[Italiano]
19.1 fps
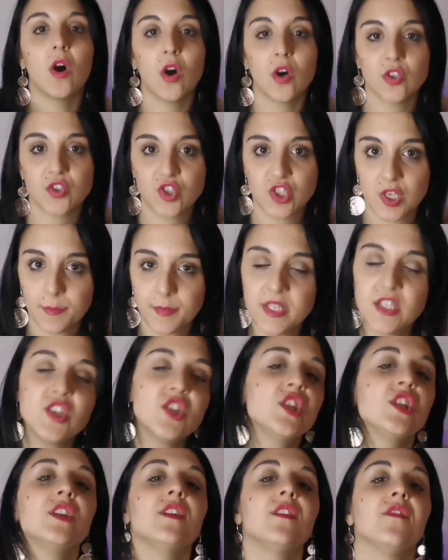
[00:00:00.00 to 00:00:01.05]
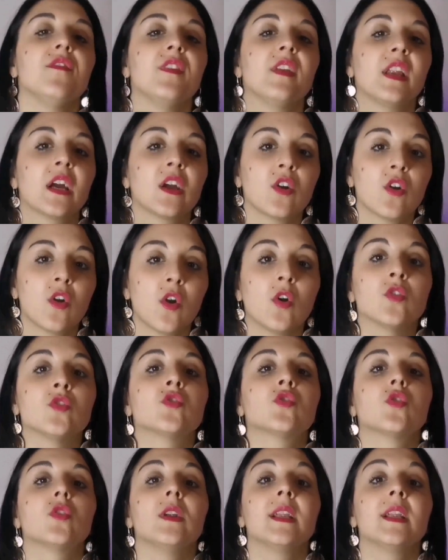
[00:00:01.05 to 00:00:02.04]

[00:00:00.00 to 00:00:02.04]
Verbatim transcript: Oggi amici vi racconto